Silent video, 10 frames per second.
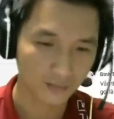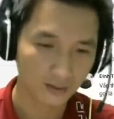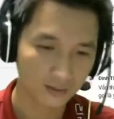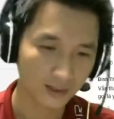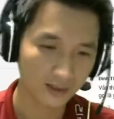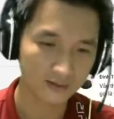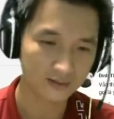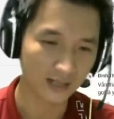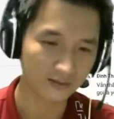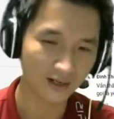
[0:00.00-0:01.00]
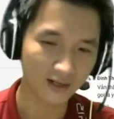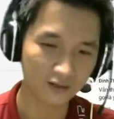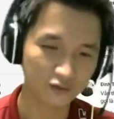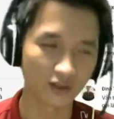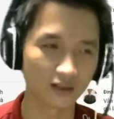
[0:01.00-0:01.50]
rất là đơn giản. Có nghĩa là
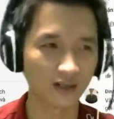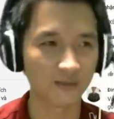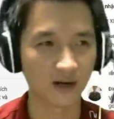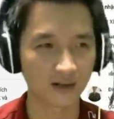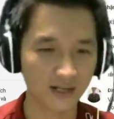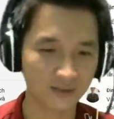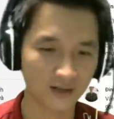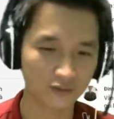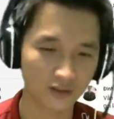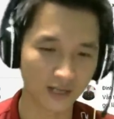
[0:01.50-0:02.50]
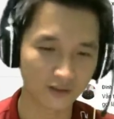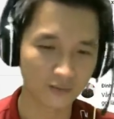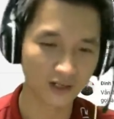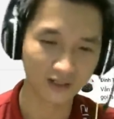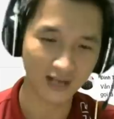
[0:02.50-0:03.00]
đạo chuẩn mở ra nhưng mà đạo chuẩn để cho
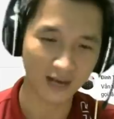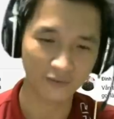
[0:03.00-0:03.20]
người khác làm,